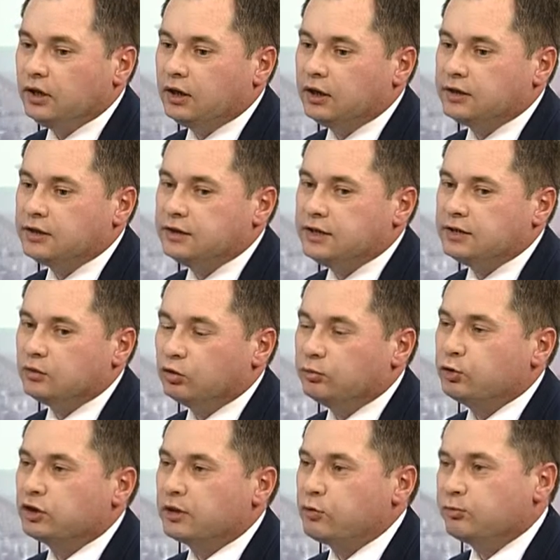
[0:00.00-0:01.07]
А, здесь
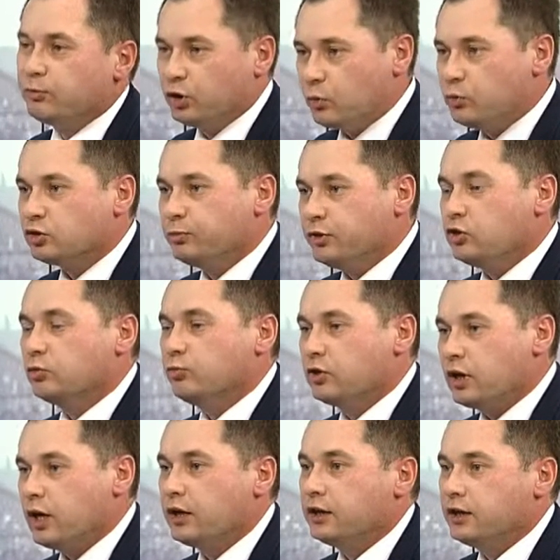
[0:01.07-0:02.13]
он будет работать по такому же
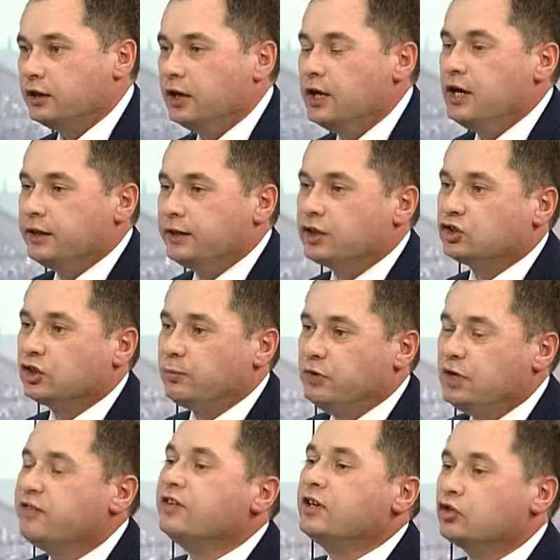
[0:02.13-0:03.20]
принципу, как и наши
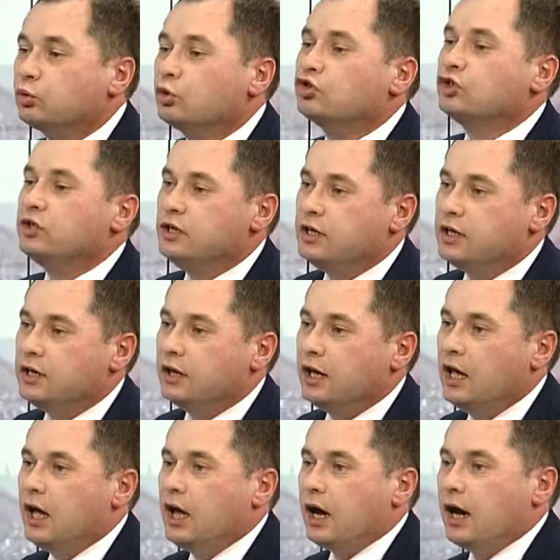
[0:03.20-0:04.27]
аптеки, вернее, с той же идеей.